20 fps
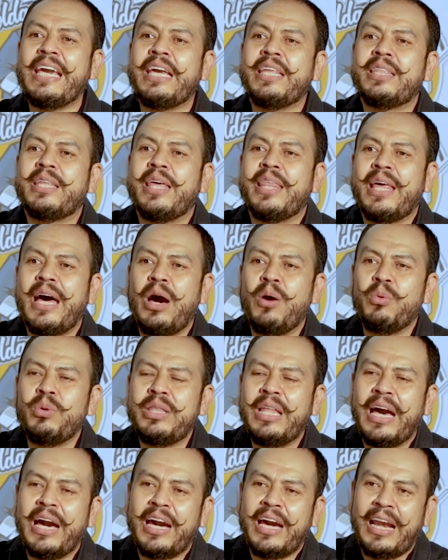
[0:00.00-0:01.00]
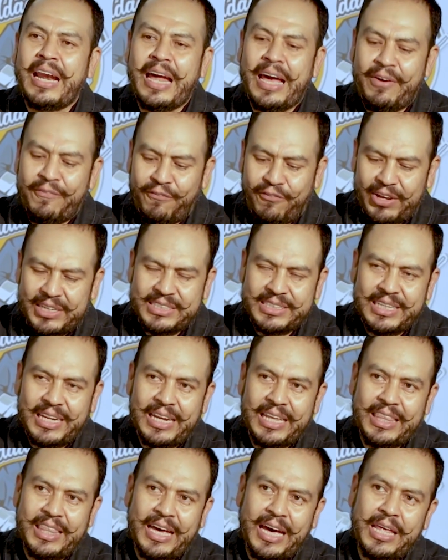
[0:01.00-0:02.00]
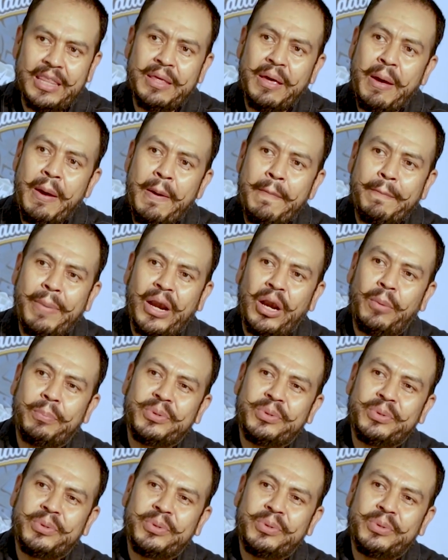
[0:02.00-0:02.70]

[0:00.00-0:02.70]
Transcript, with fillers: y te da una gran facilidad para